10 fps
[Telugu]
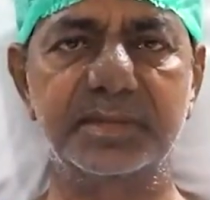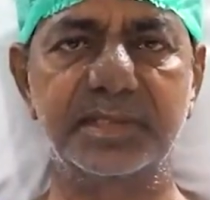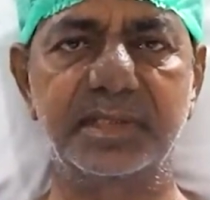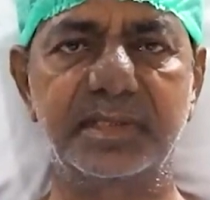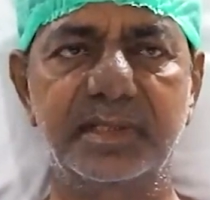
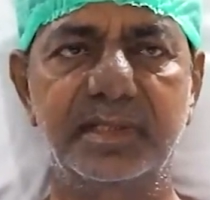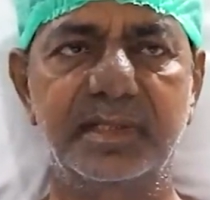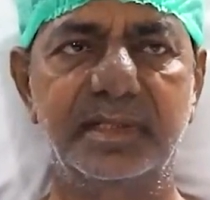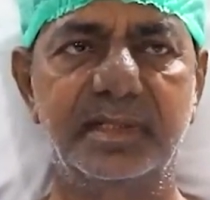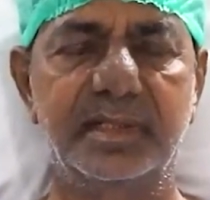నుంచి
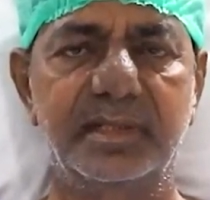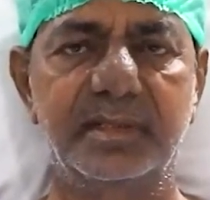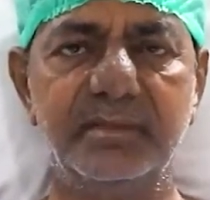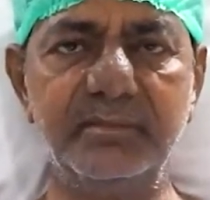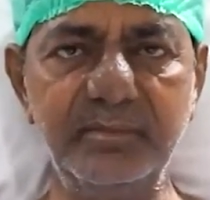
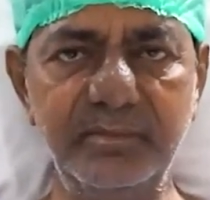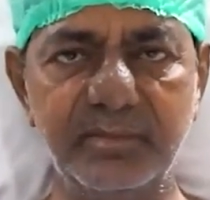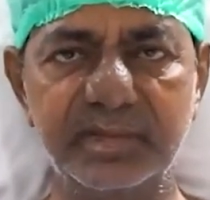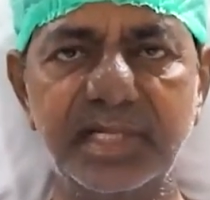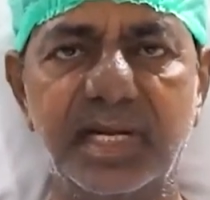
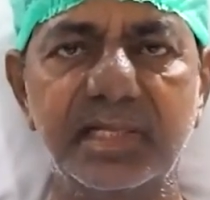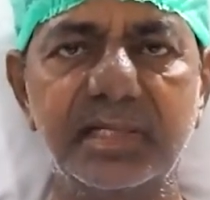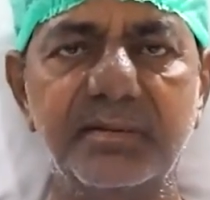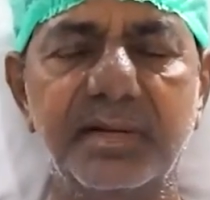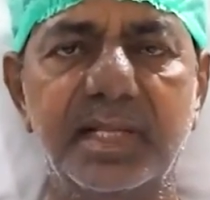
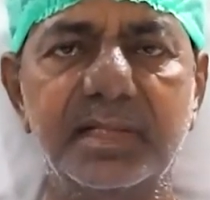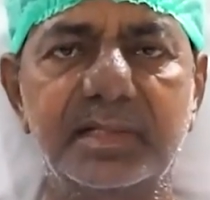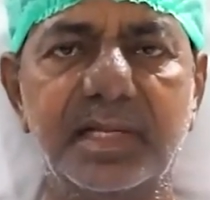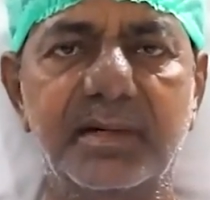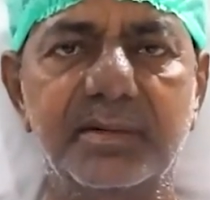వందలాదిగా వేలాదిగా
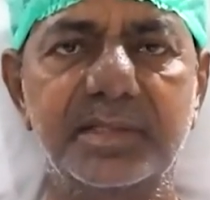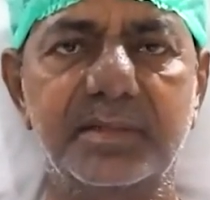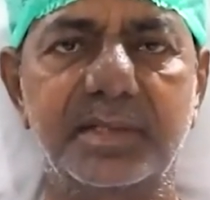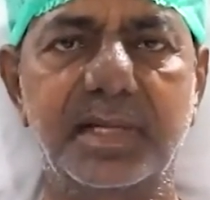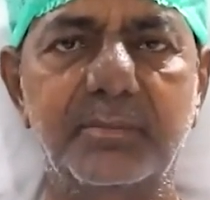తరలి
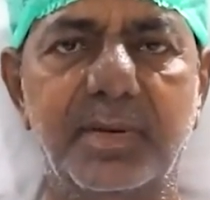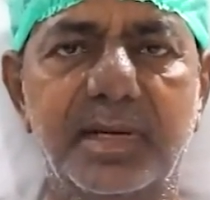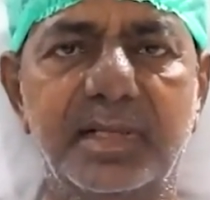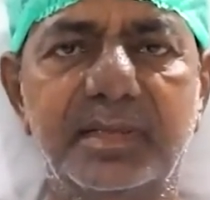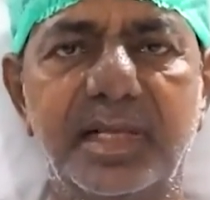వచ్చినటువంటి
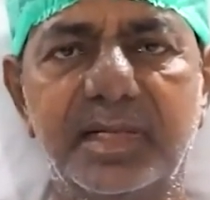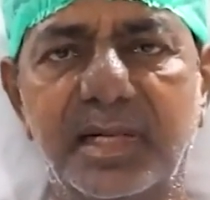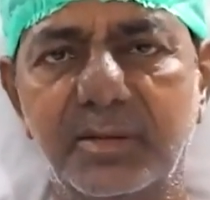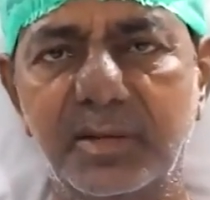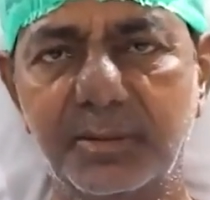అభిమానులందరికీ
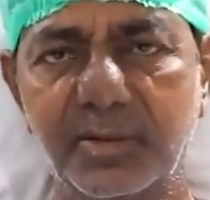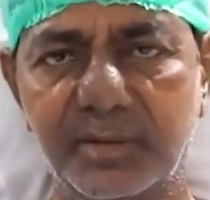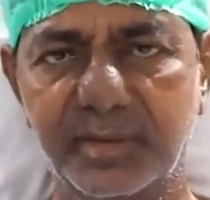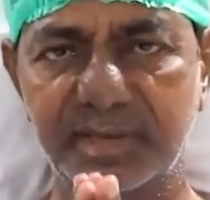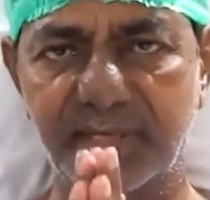నా
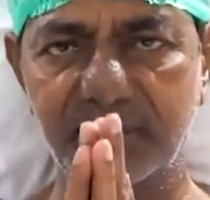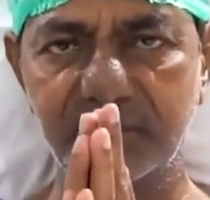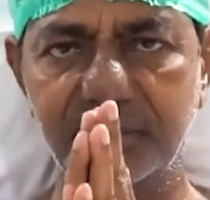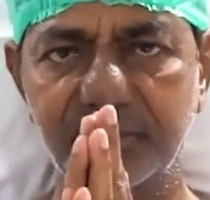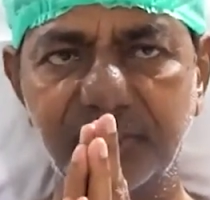హృదయపూర్వక
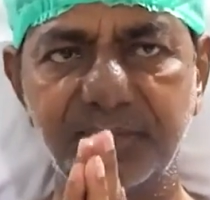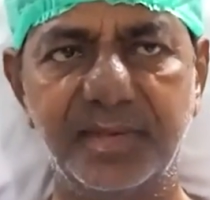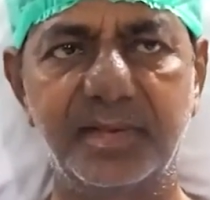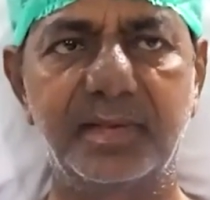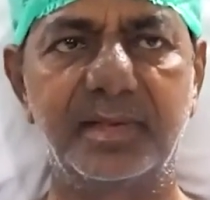వందనాలు
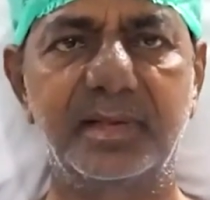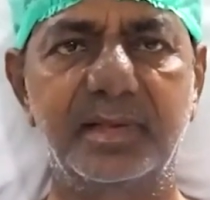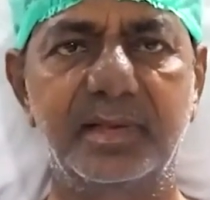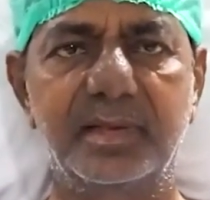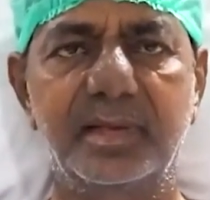
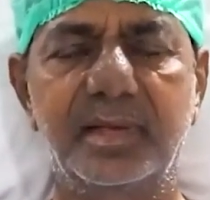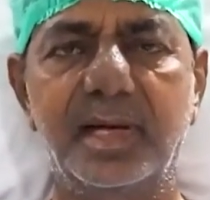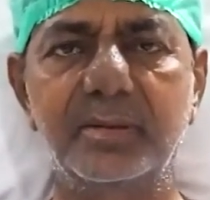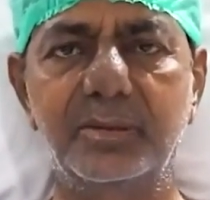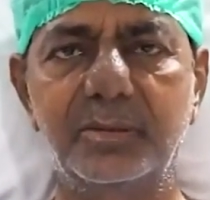
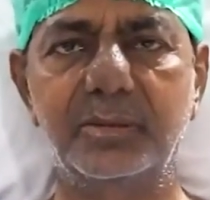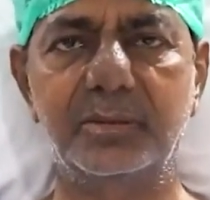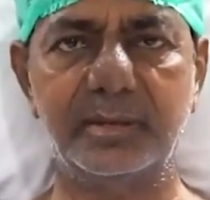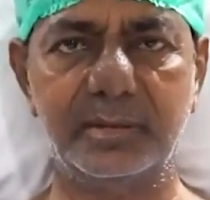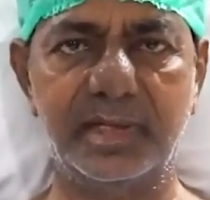నాకు
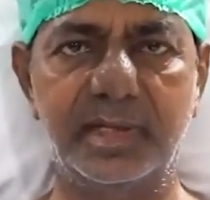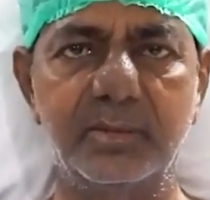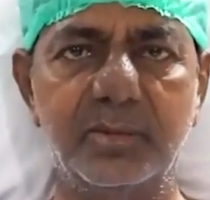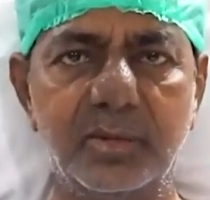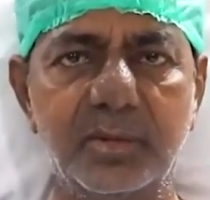
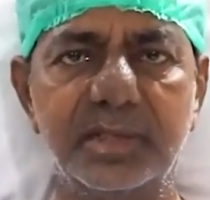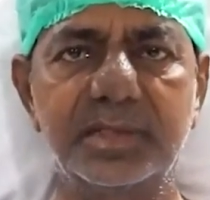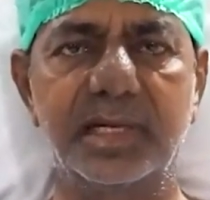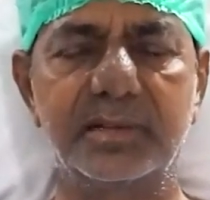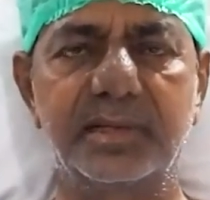అనుకోకుండా
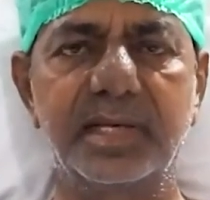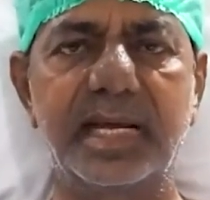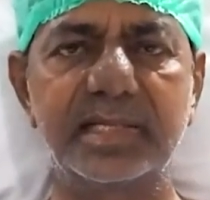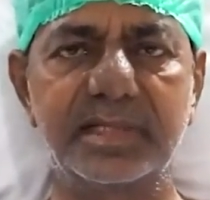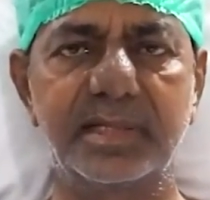జరిగినటువంటి
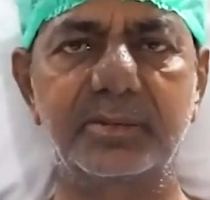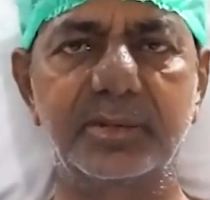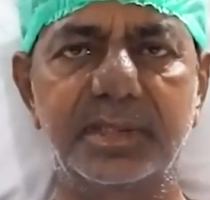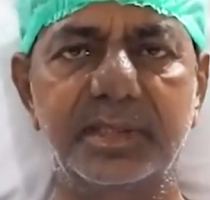యాక్సిడెంట్తో